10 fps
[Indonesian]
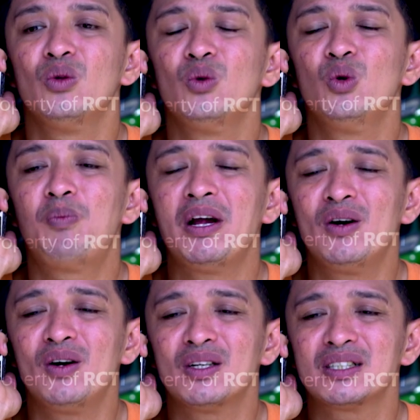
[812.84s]
lupa
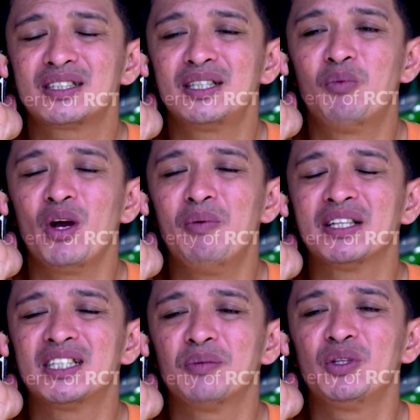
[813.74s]
Nok si boy
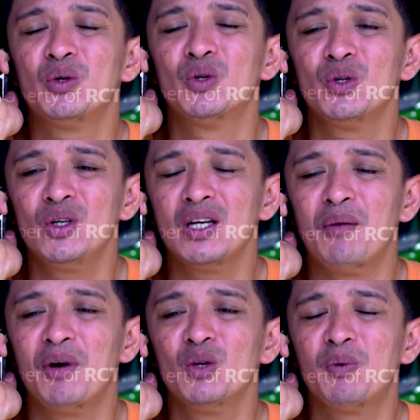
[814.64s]
abang titip di Uyuy
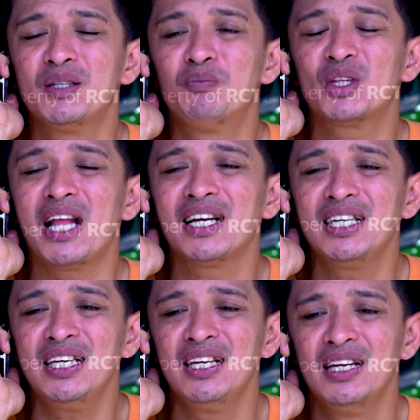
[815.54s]
abang lupa jemput lagi